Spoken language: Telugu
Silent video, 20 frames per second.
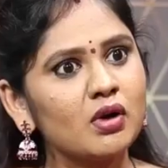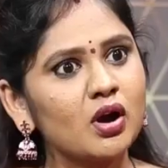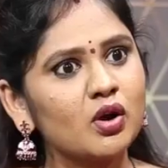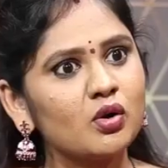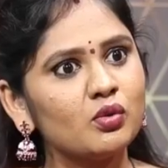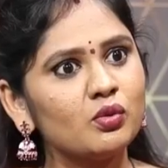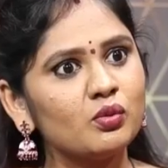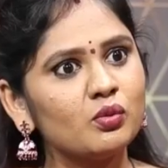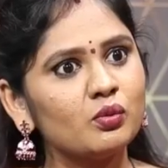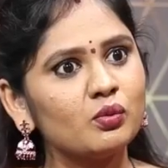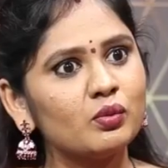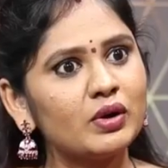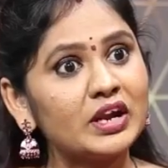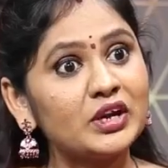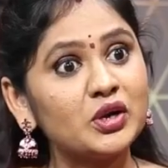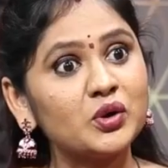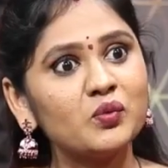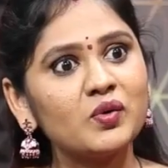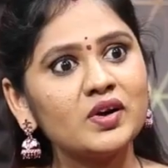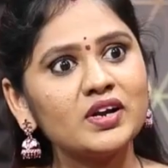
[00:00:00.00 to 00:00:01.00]
మాకు
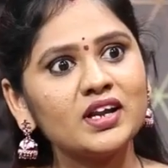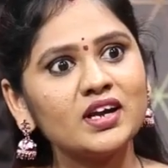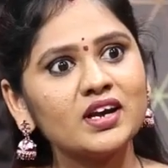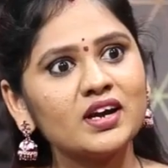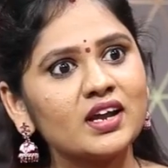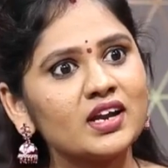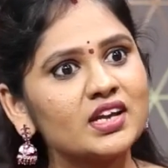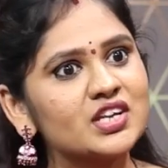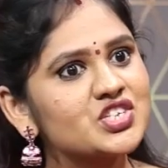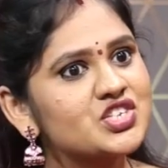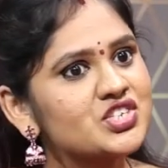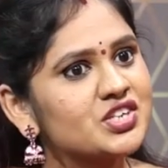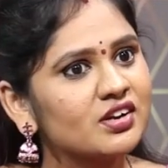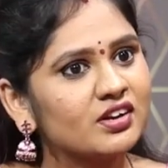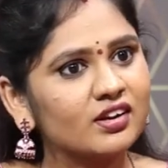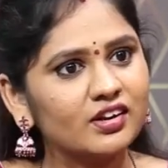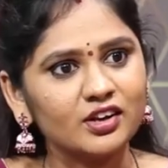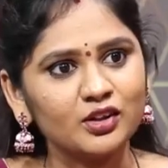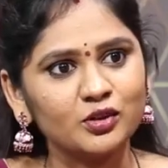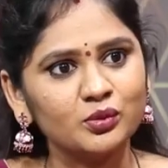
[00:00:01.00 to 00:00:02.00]
ఎటువంటి
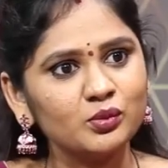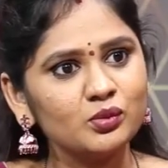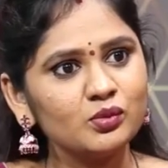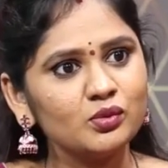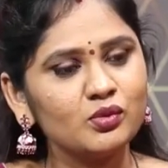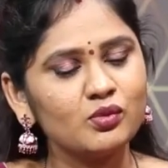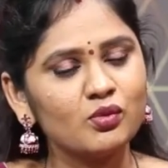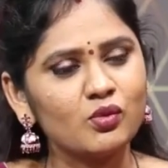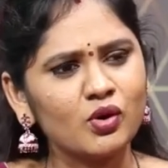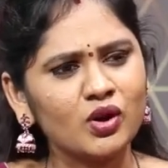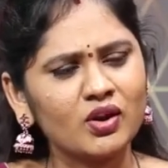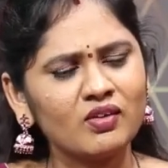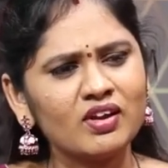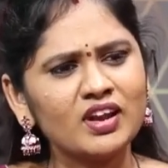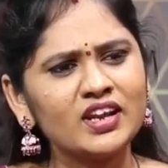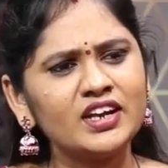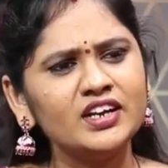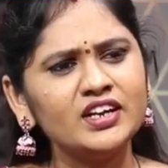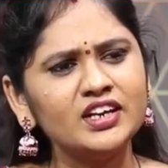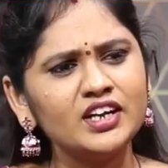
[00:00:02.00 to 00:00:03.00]
కనెక్షన్ లేదు
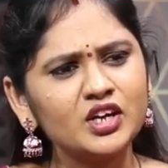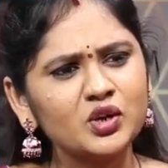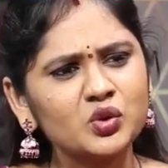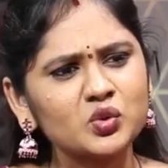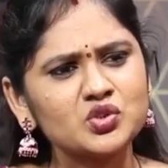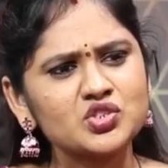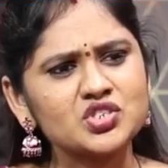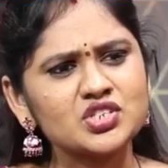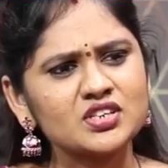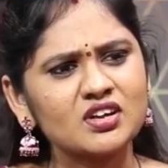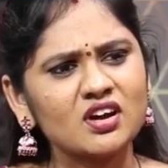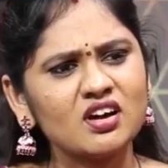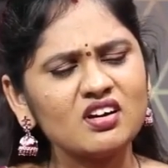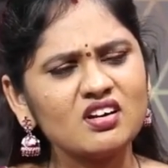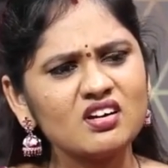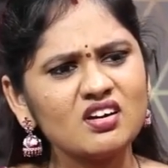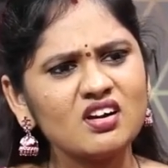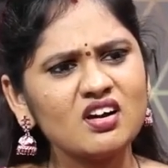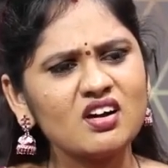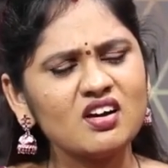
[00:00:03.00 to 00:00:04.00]
ఒకవేళ ఇంటికి వచ్చిన
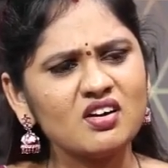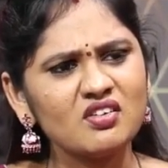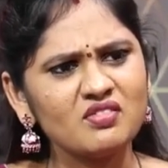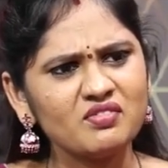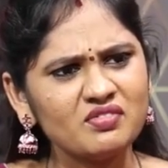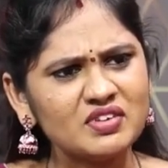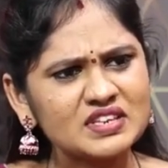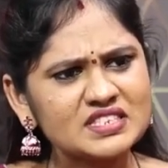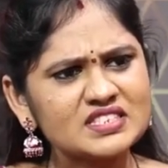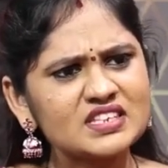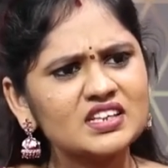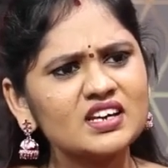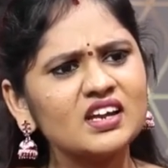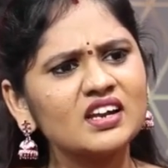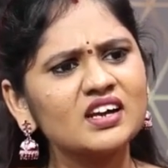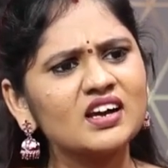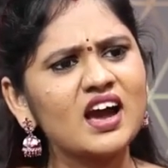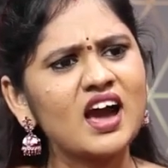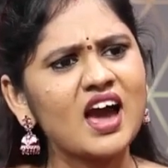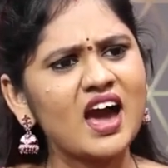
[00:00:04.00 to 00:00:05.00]

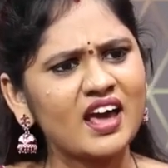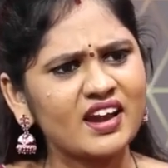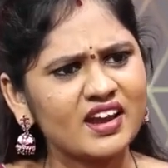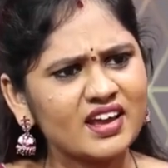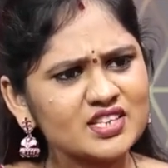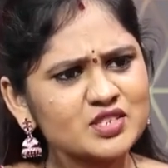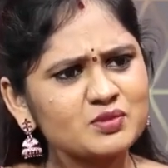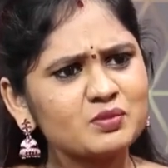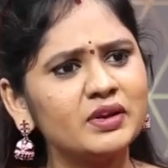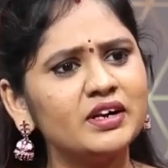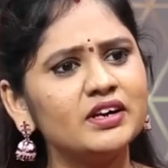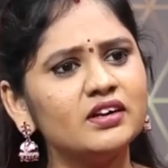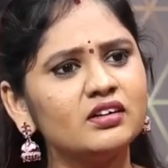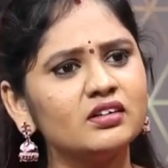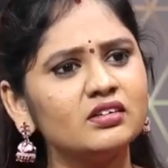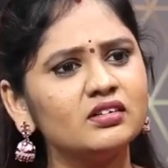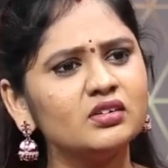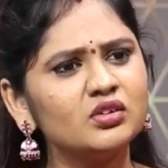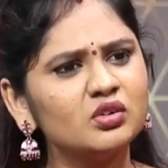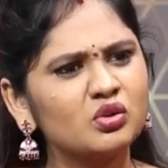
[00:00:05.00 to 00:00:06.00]
ఫిజికల్గా
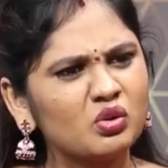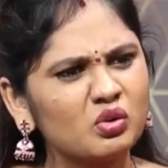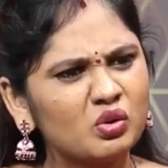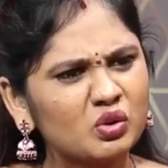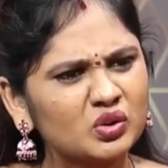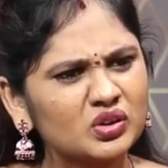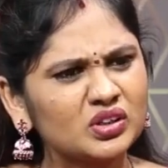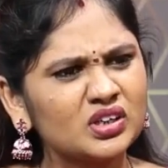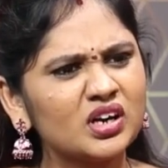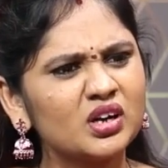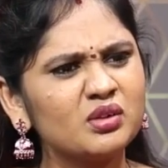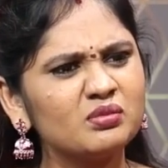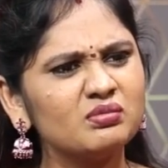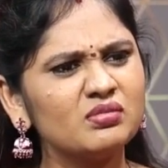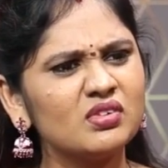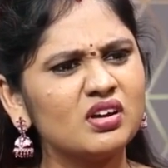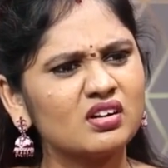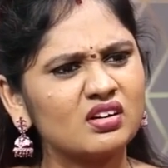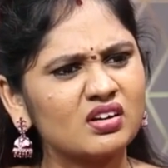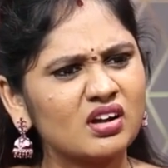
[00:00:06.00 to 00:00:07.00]
హరాస్మెంట్ కొట్టడం
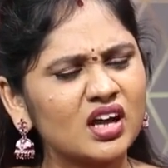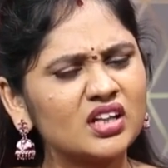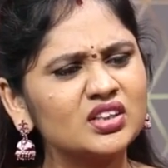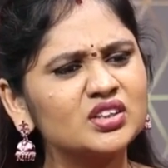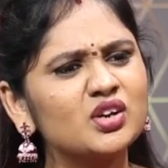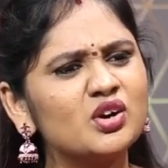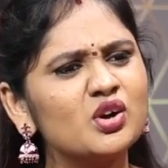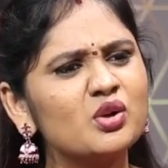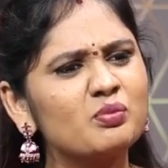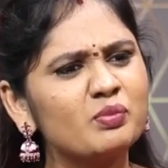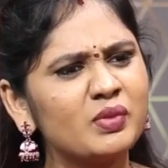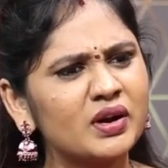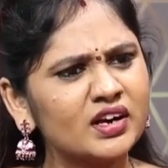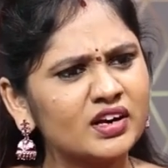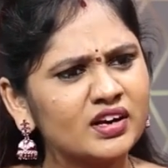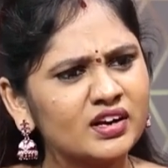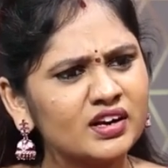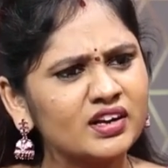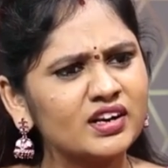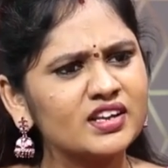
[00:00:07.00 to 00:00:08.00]
రాత్రులు
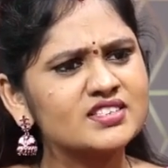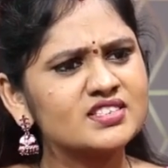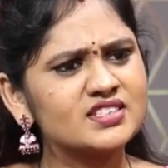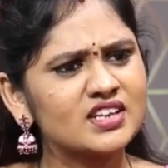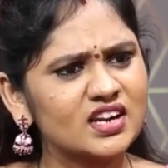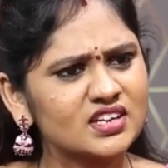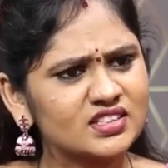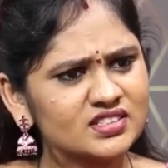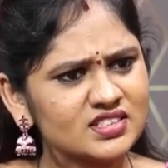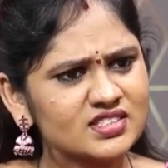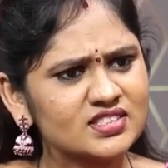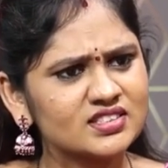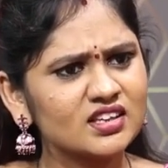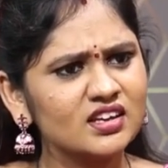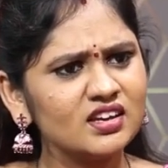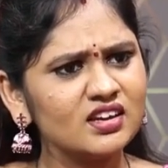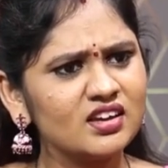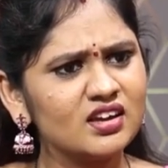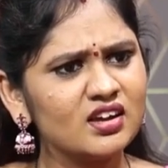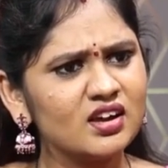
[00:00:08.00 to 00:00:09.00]
పన్నెండింటికి స్టార్ట్
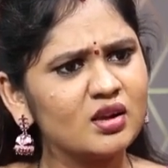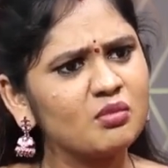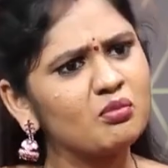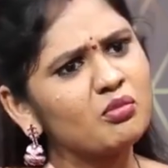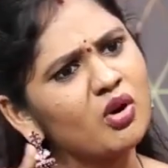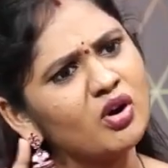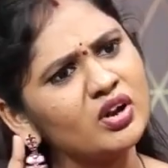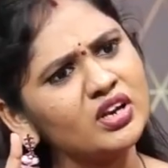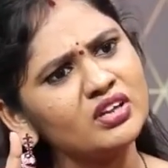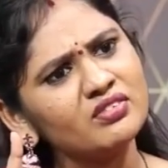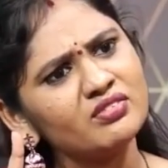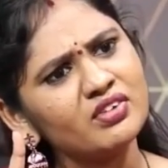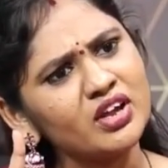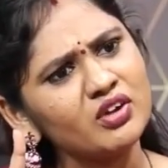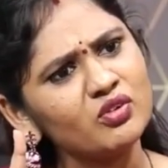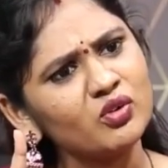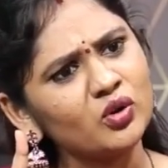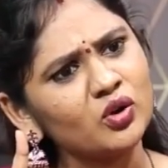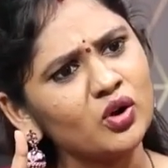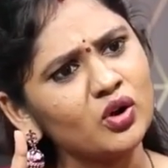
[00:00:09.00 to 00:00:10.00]
చేస్తే మార్నింగ్
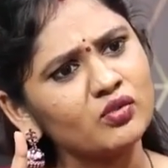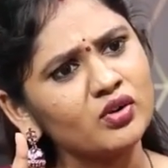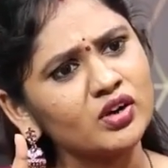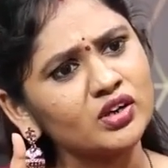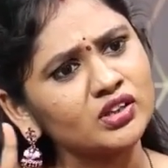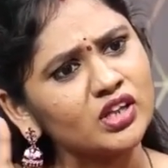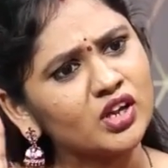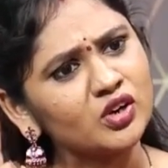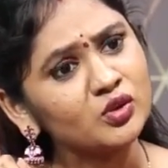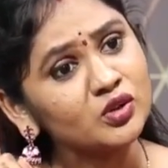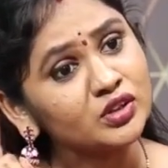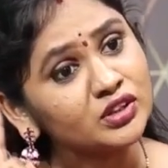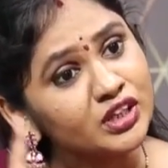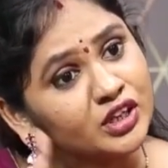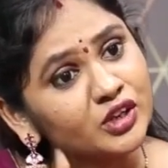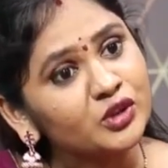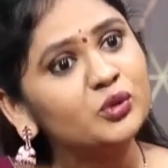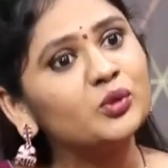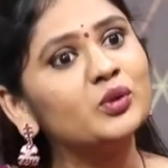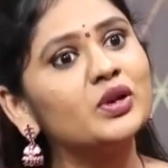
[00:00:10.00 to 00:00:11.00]
ఫైవ్ ఓ క్లాక్ వరకు తన్నులు
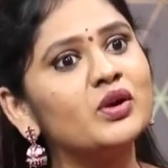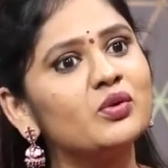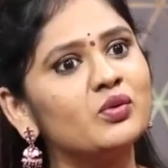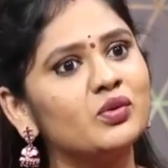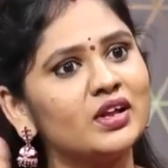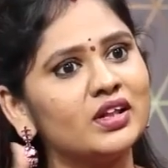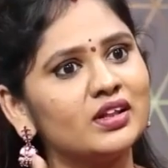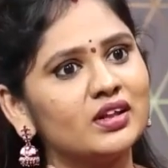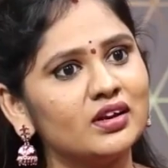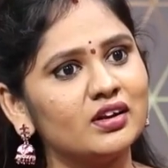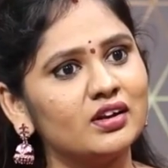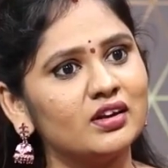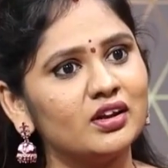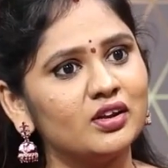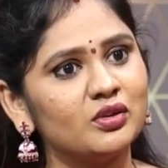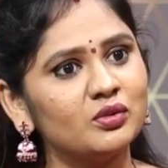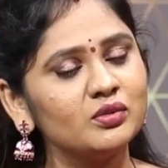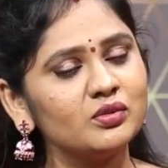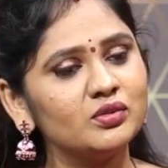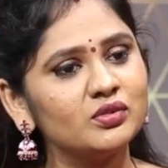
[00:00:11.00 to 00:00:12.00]
తింటూనే ఉండేదాన్ని
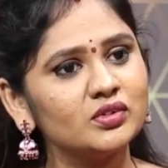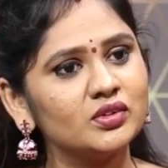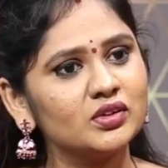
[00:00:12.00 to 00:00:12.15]
నేను